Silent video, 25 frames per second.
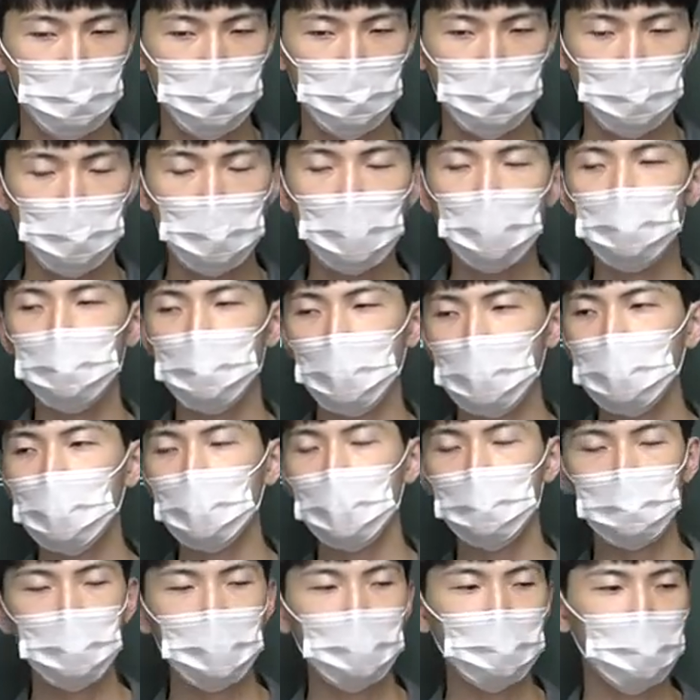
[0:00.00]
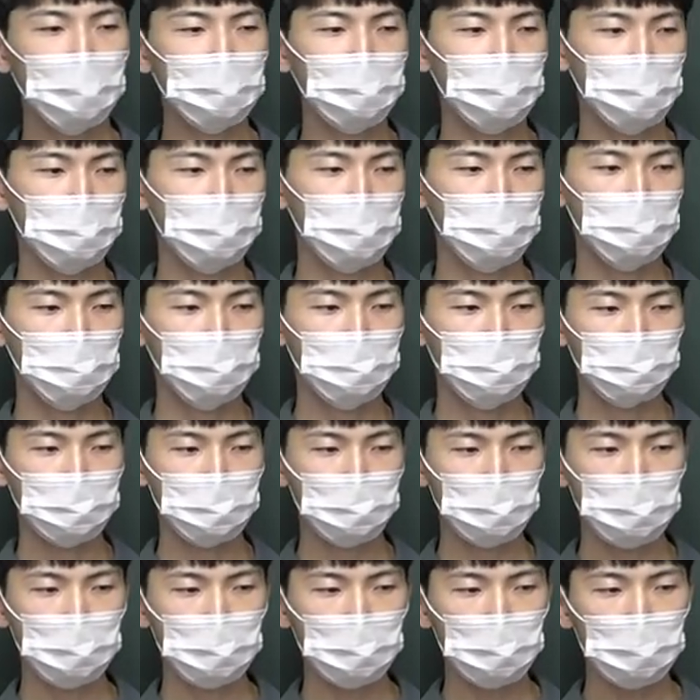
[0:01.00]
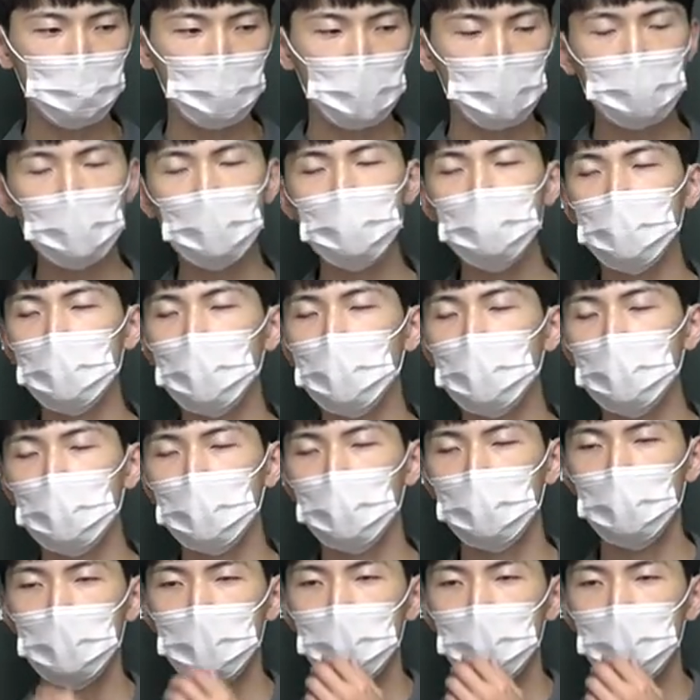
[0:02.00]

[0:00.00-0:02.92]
그게 좀 안타깝다고 하는 거죠. 그래서